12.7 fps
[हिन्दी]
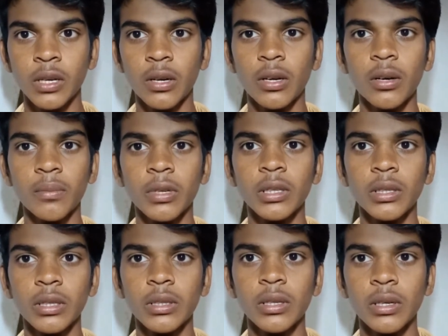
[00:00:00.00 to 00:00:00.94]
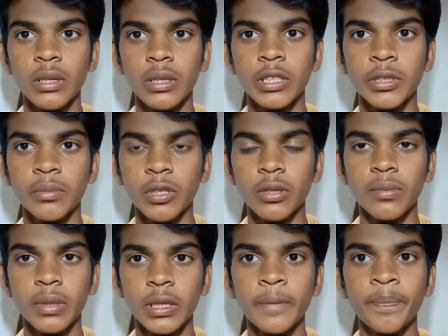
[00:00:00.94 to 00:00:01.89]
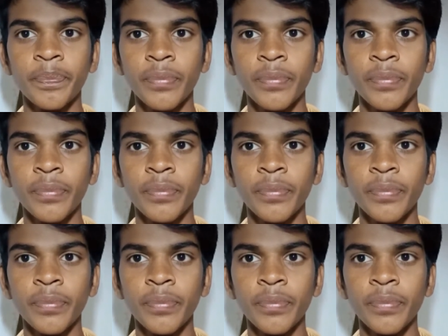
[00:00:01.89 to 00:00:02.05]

हर मंथ की तरह इस मंथ भी